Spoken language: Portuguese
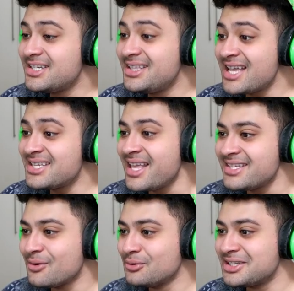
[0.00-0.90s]
de 10 em
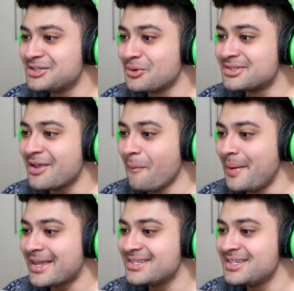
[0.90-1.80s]
10 segundos a gente consegue um
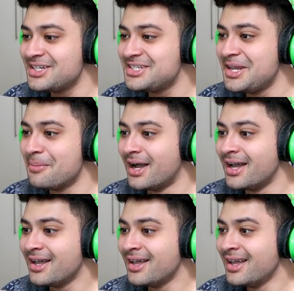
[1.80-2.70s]
packzinho de Dima.